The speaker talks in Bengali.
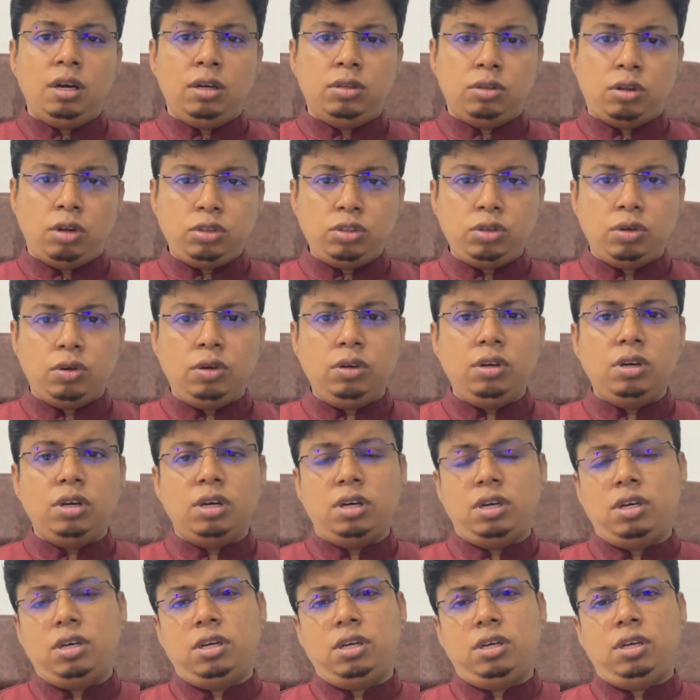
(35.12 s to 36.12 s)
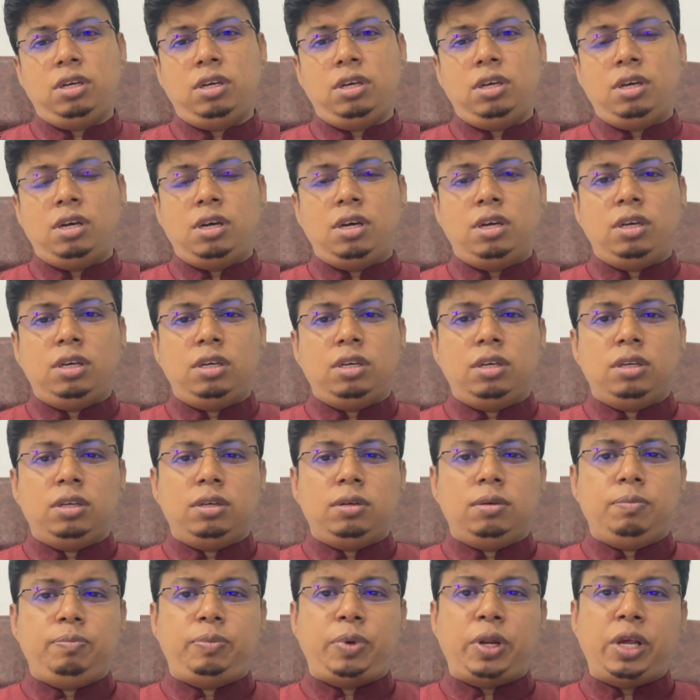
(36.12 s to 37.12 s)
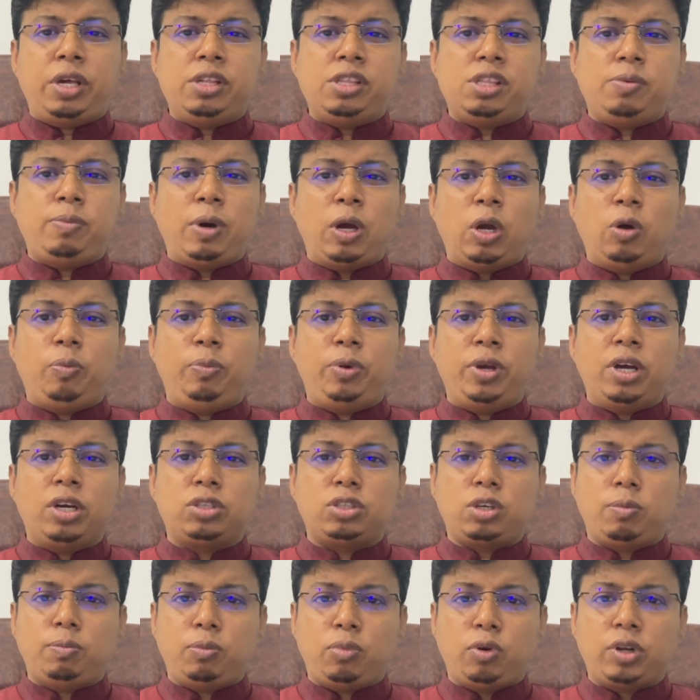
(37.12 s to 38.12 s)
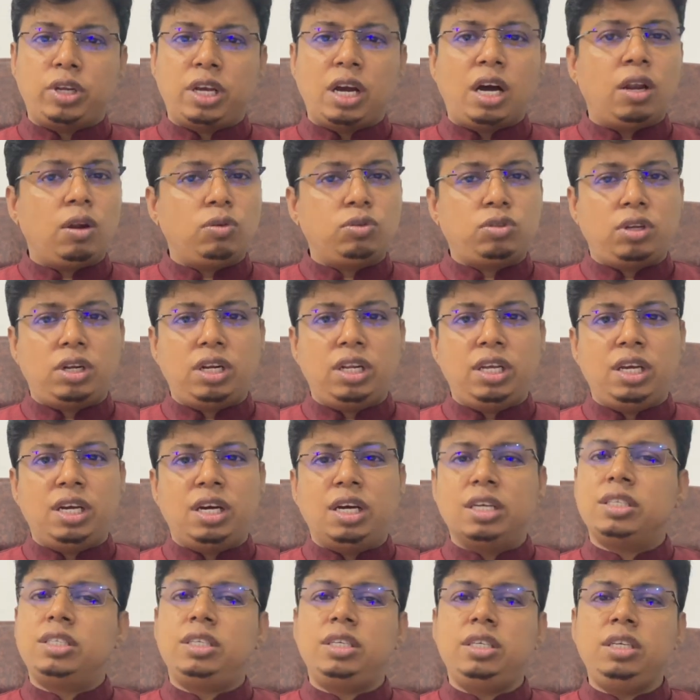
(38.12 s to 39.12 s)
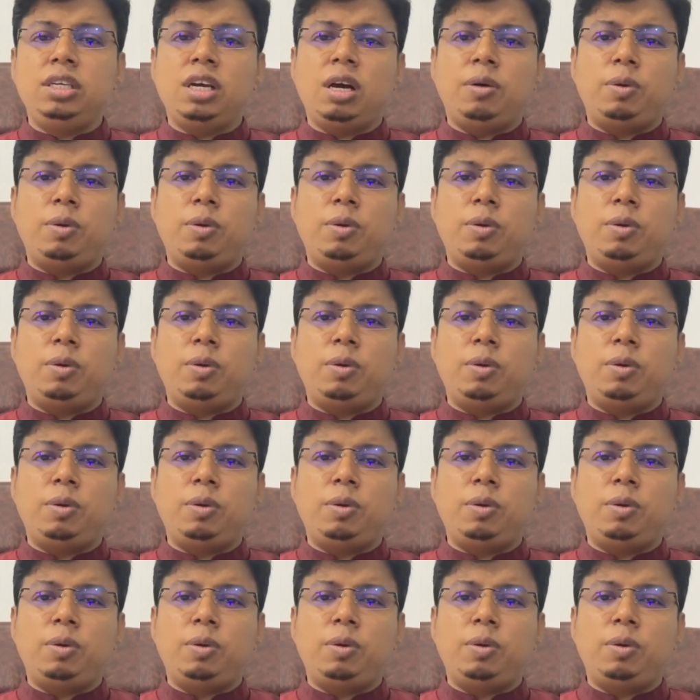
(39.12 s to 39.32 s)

দর্শক প্রেস বায়োপিয়া সম্পর্কে আলোচনা নিয়ে আছি